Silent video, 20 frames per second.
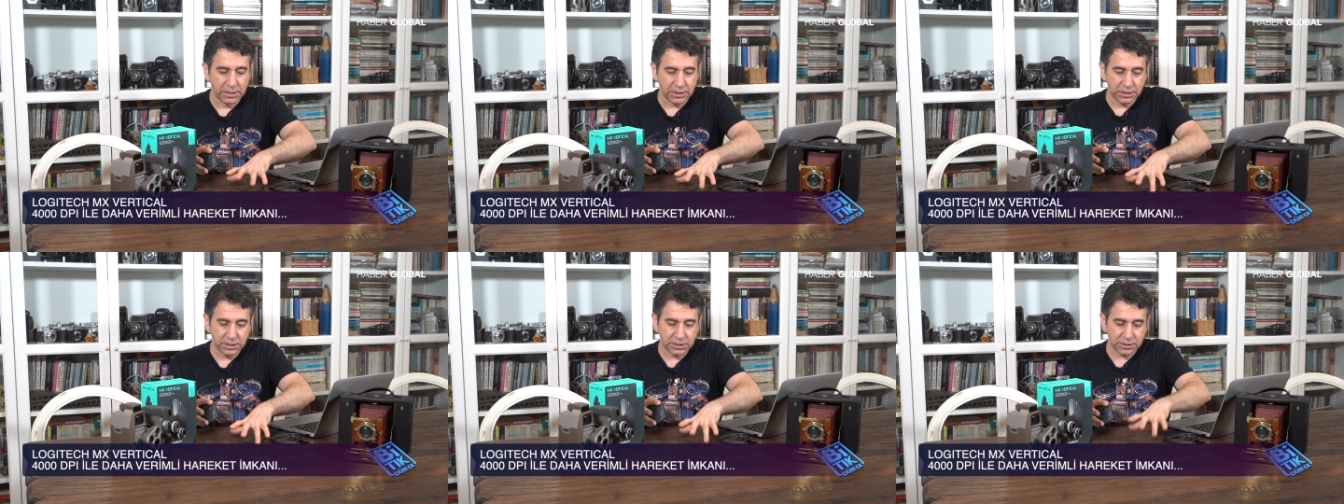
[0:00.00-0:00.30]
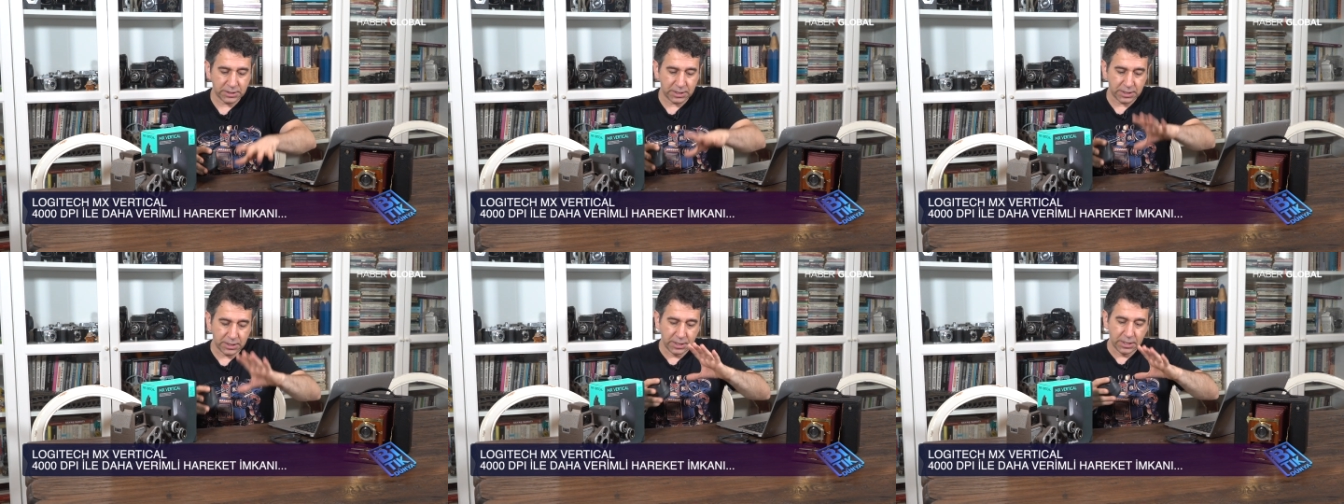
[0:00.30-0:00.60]

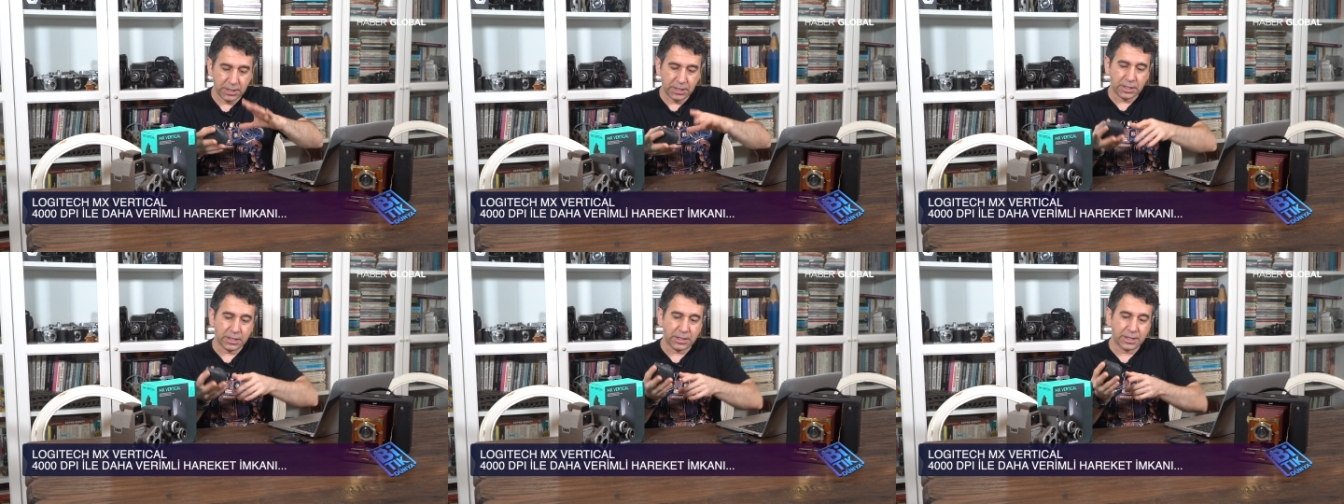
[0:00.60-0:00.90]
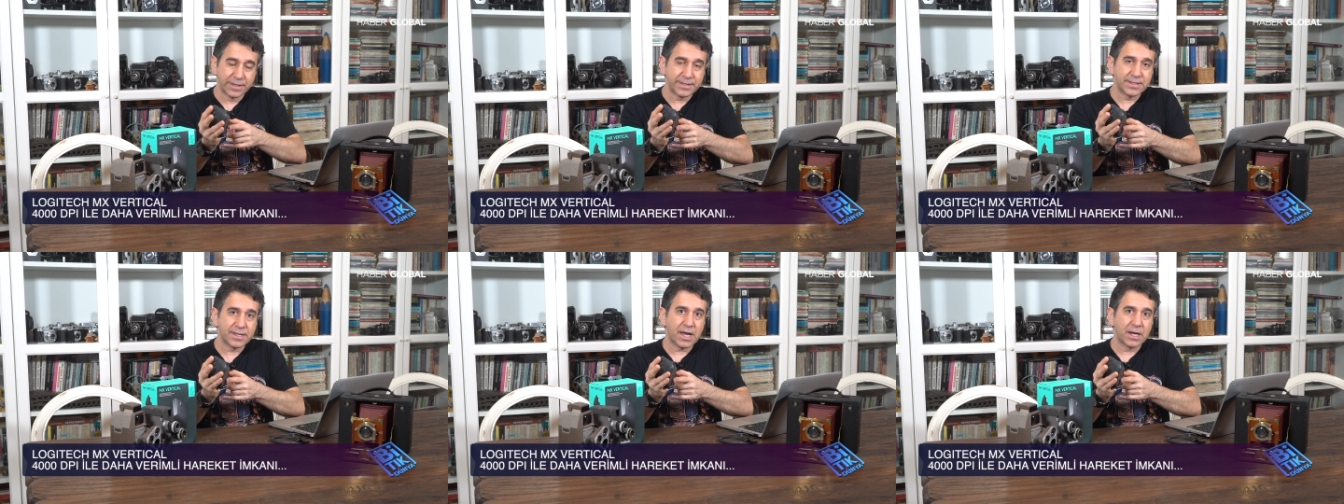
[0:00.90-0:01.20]
İşte
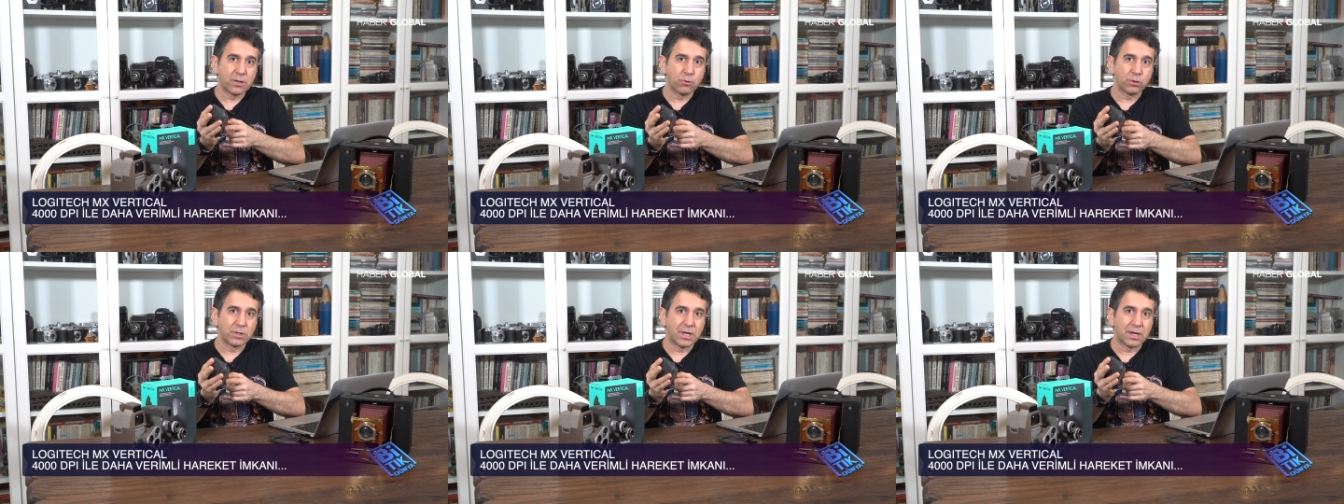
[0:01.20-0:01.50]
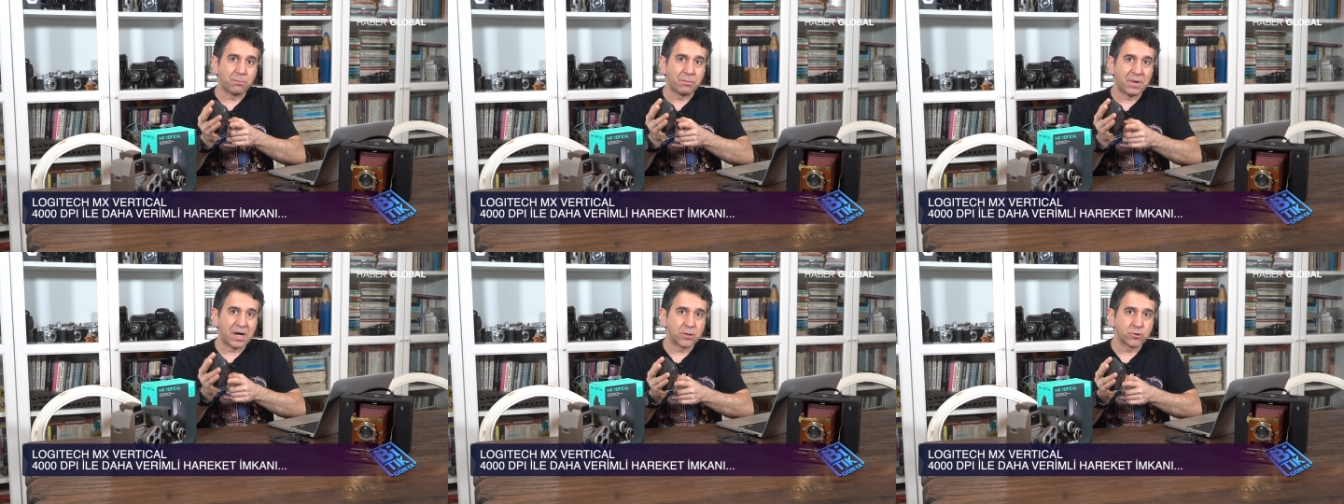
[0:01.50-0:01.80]
lazerli
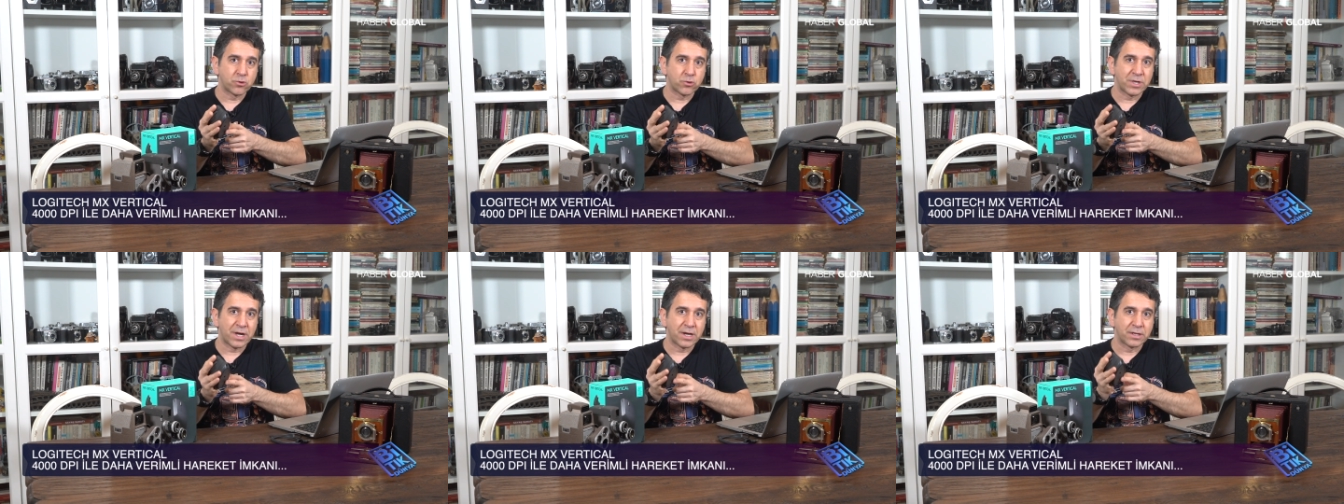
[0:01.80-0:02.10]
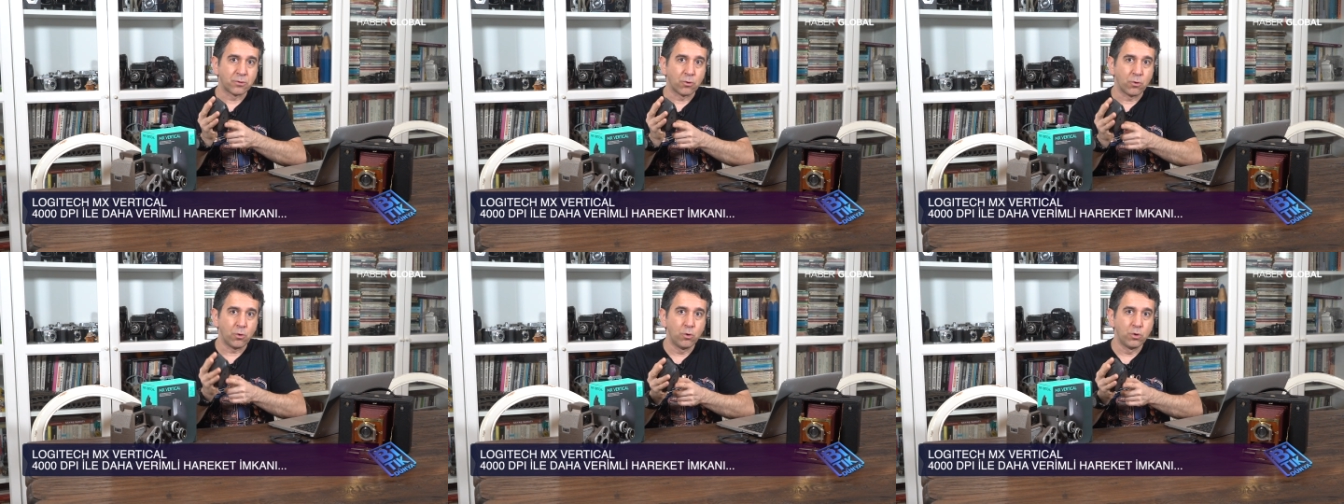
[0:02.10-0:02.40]
olan
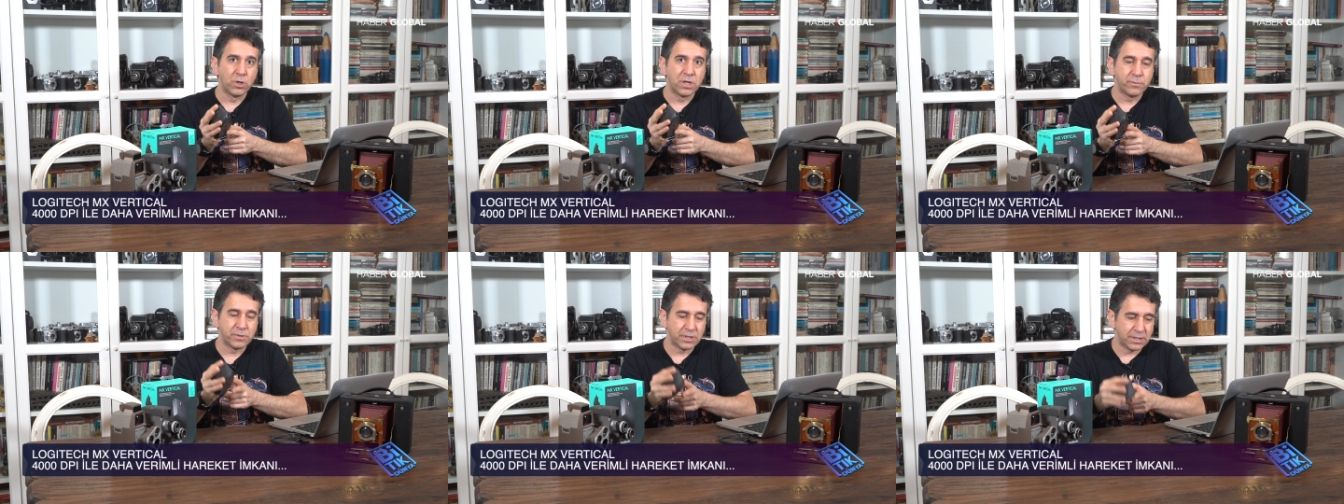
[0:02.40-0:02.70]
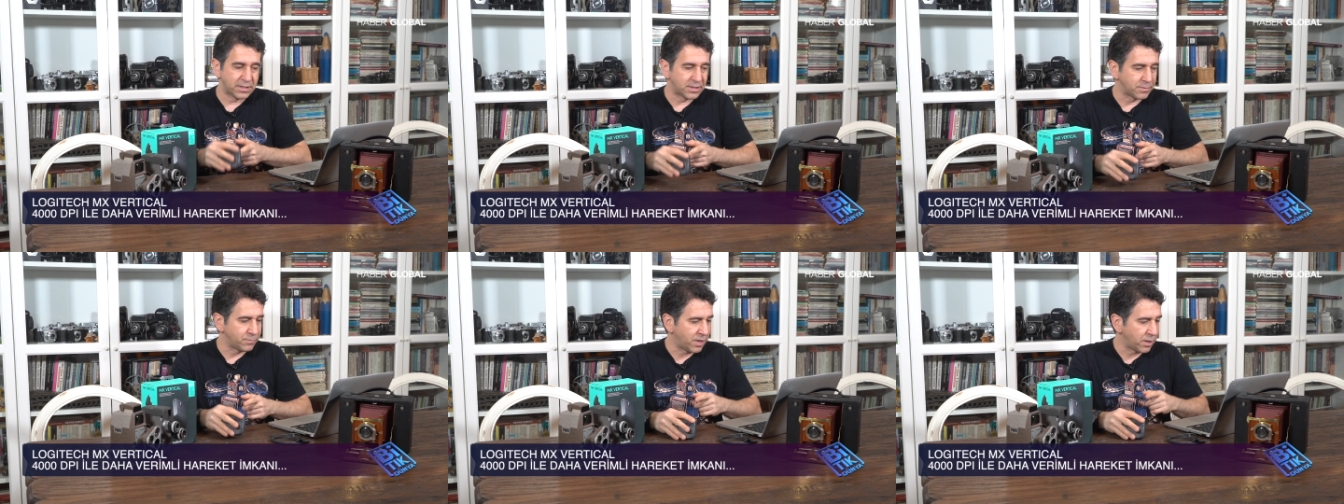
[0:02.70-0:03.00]
mouse'larda öyle bir
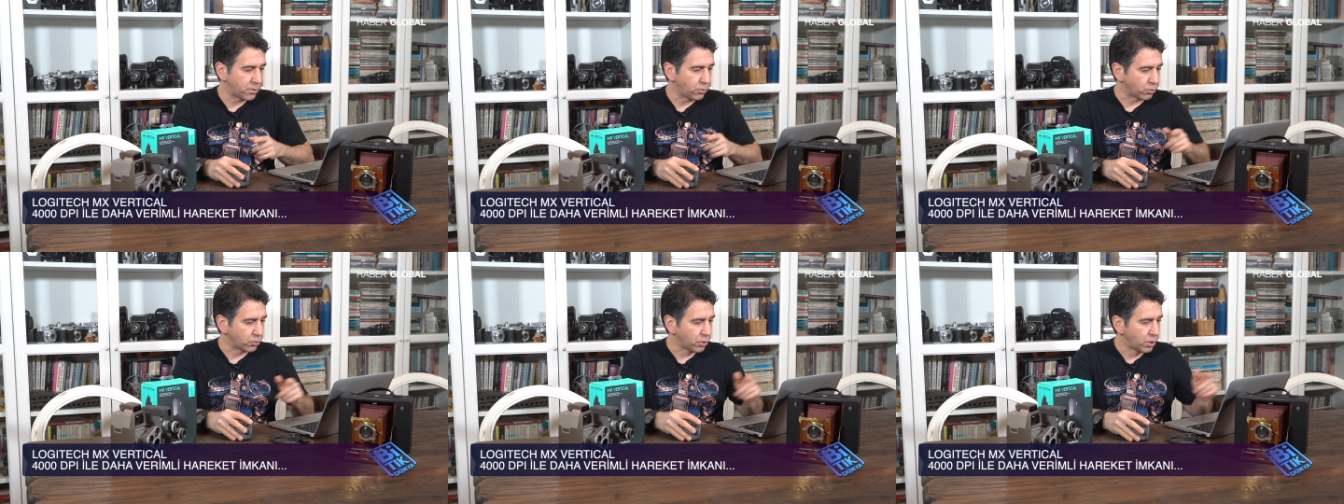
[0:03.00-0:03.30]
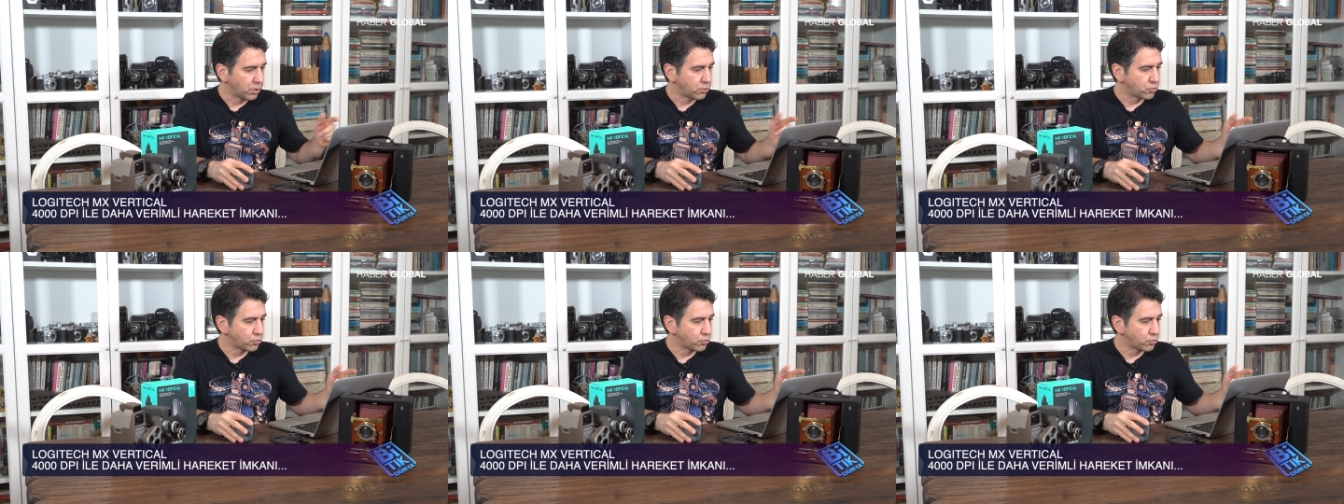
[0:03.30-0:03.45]
ihtimal yok.